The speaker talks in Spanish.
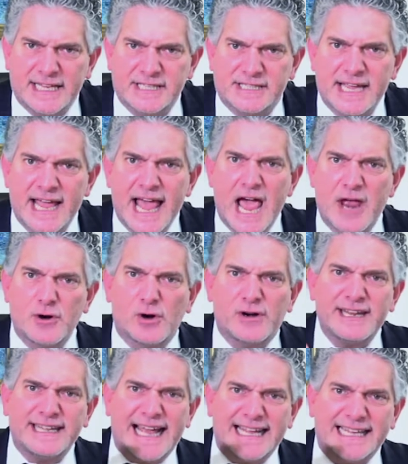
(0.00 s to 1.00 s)
y les debe a
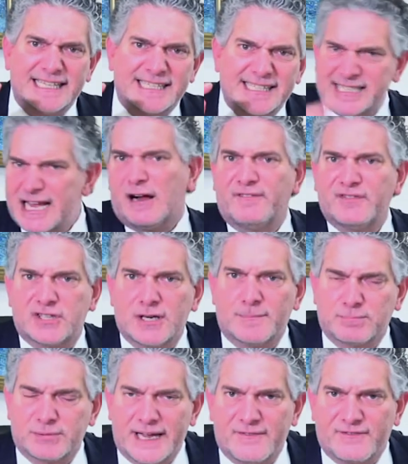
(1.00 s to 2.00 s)
sus hijos
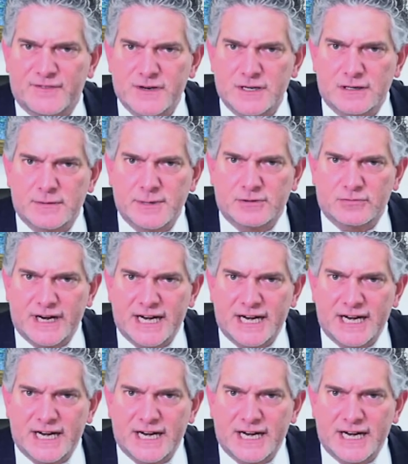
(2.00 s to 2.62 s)
el solucionar